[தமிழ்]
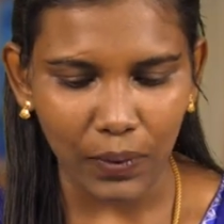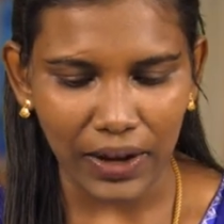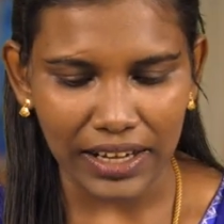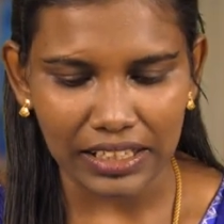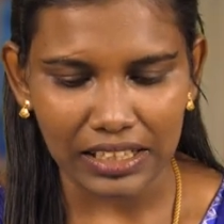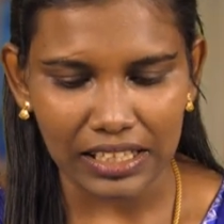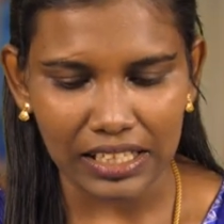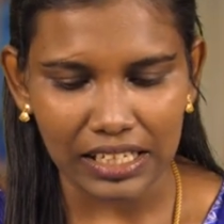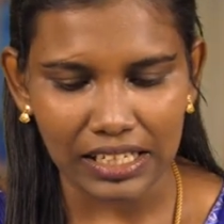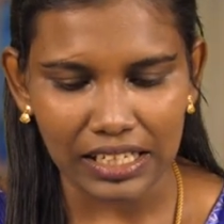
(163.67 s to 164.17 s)

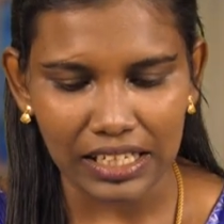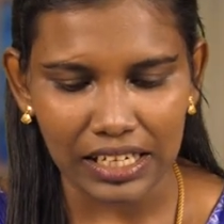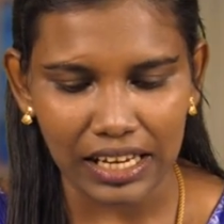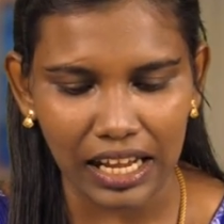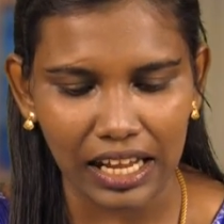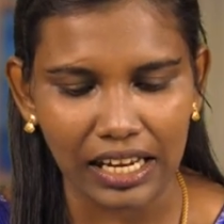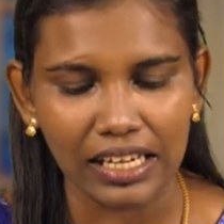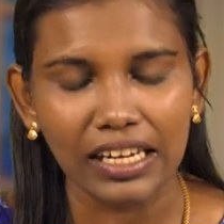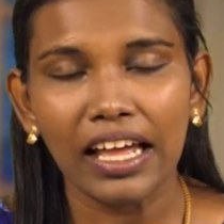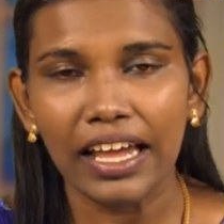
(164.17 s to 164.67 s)

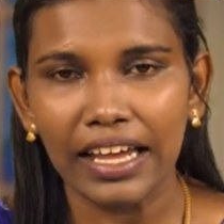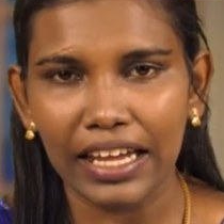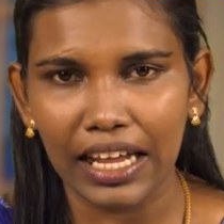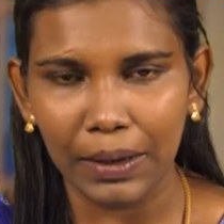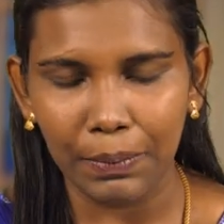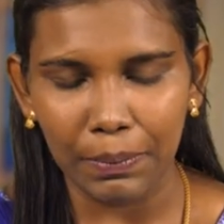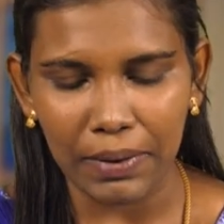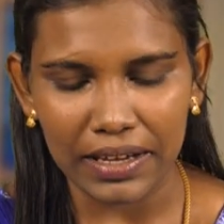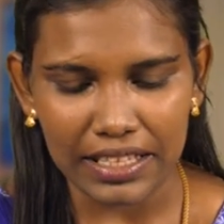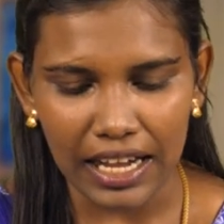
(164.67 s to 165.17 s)
வைத்திருக்கிறேன்
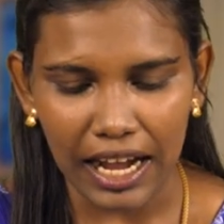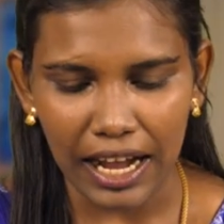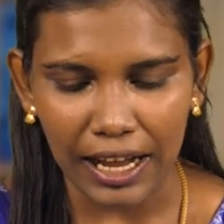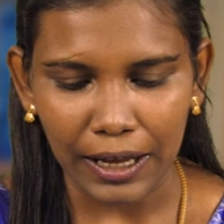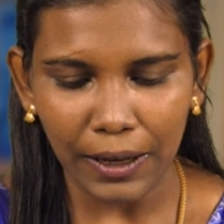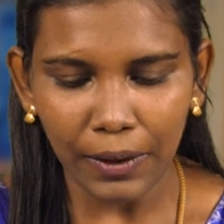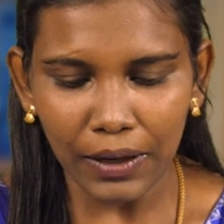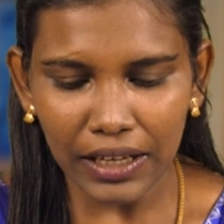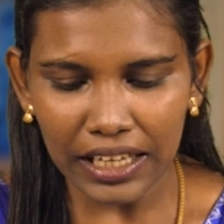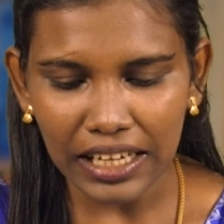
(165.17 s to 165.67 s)
என்பதாய்
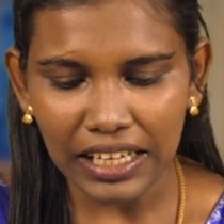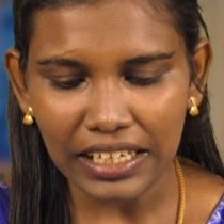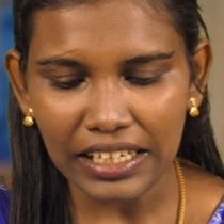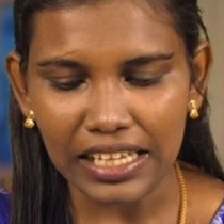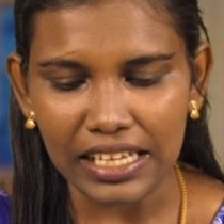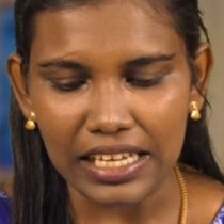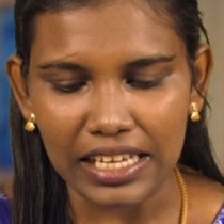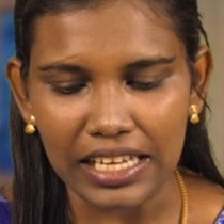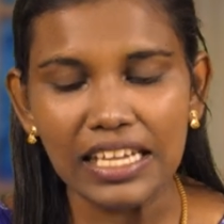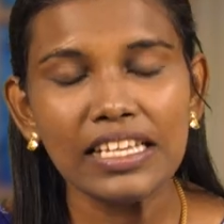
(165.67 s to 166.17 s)
இனி